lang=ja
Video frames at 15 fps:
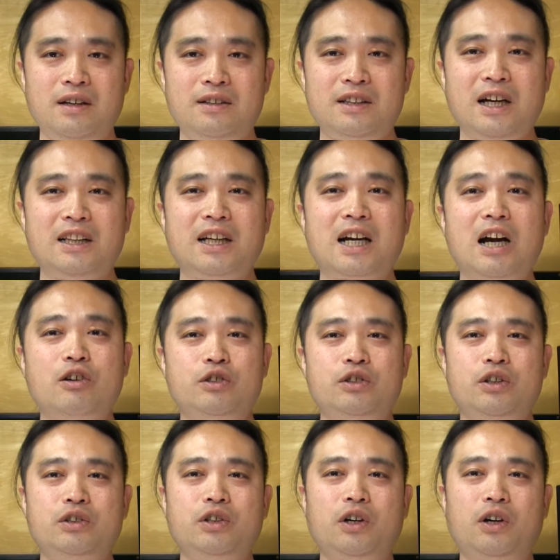ただ高くす
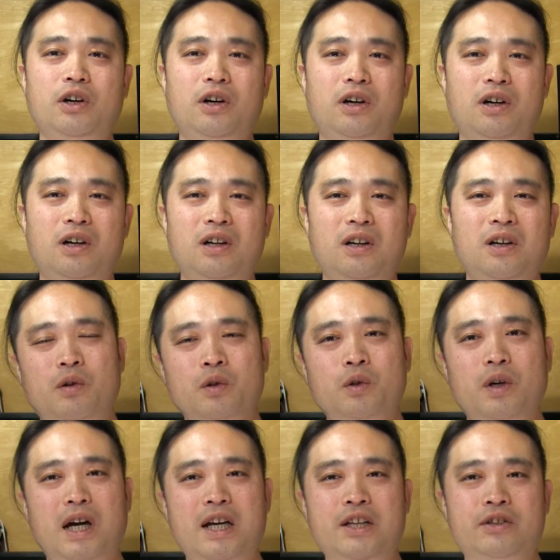ると、
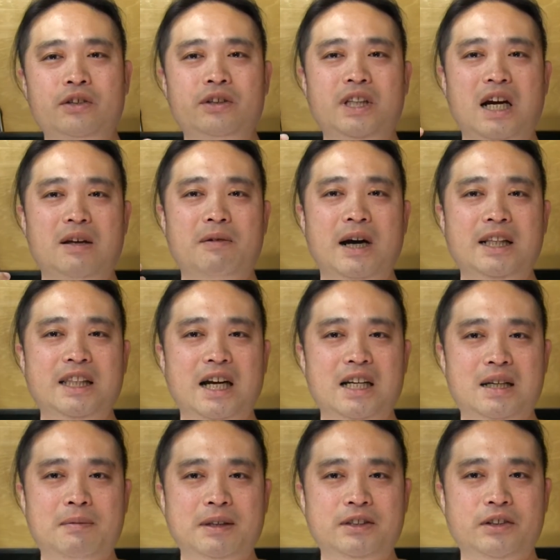音が歪んだり割れたり
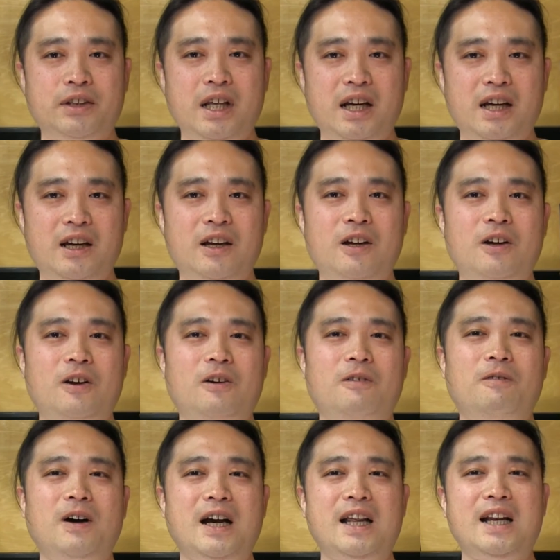しますので、
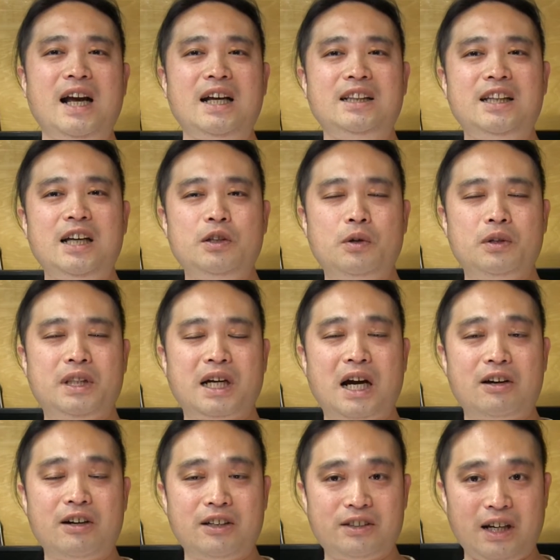割れない程度に
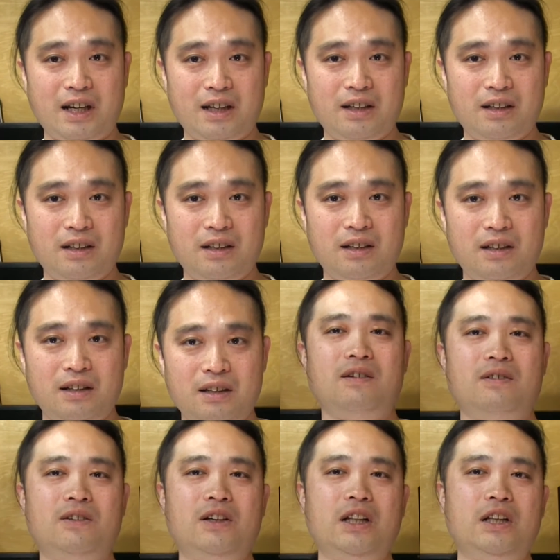高くですね。
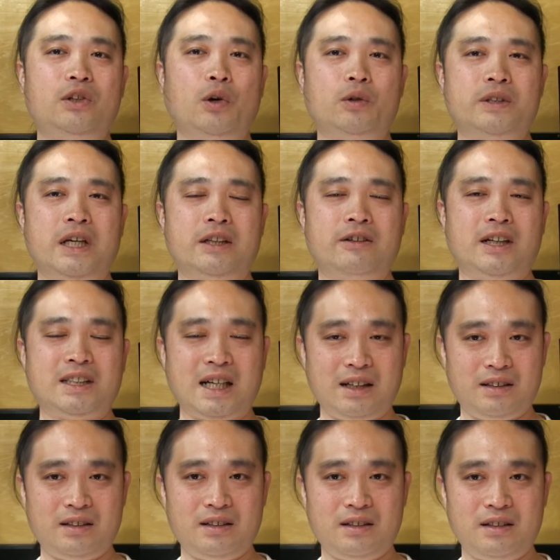それで調整してくださ
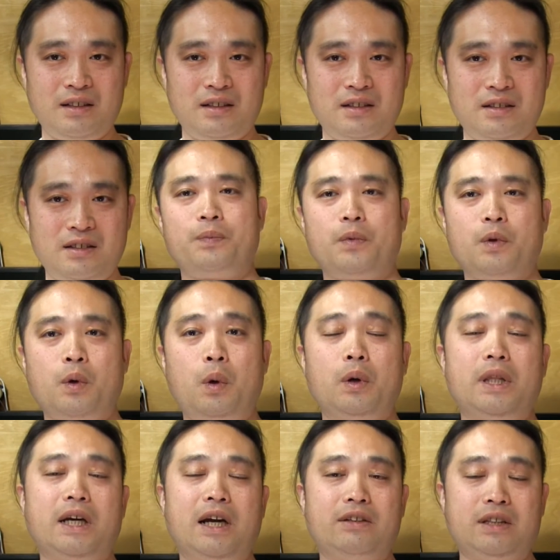い。こ
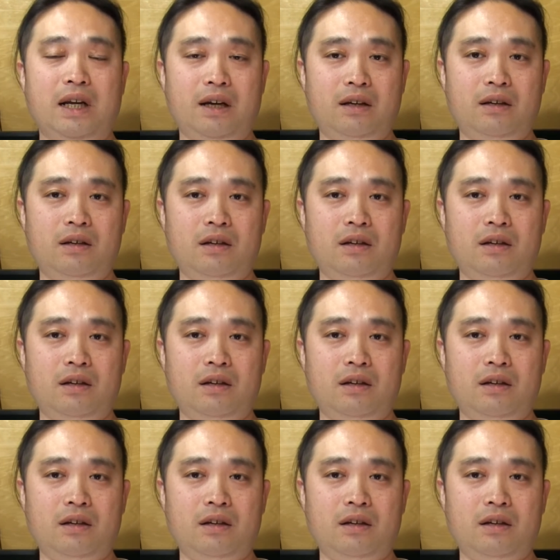れだけですね。